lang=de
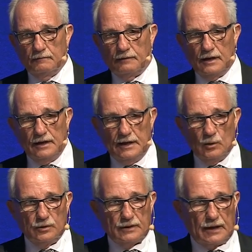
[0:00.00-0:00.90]
weil die
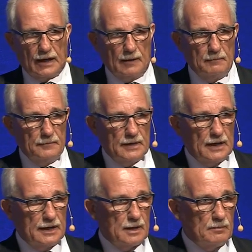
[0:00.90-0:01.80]
Unternehmen, die
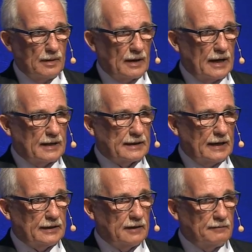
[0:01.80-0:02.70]
in dem Bereich
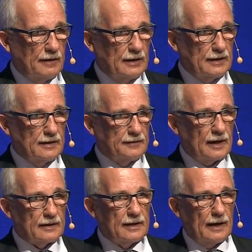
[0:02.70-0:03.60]
tätig waren,
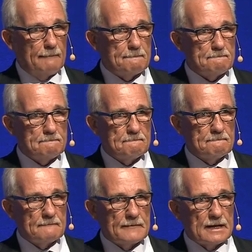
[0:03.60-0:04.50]
gesagt haben,
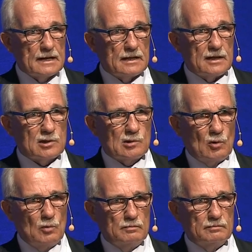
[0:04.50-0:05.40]
der
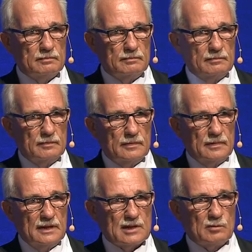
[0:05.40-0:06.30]
Strom
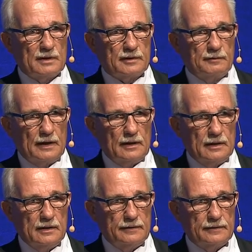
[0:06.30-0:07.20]
ist sowas
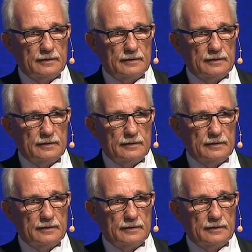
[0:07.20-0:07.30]
Gefährliches.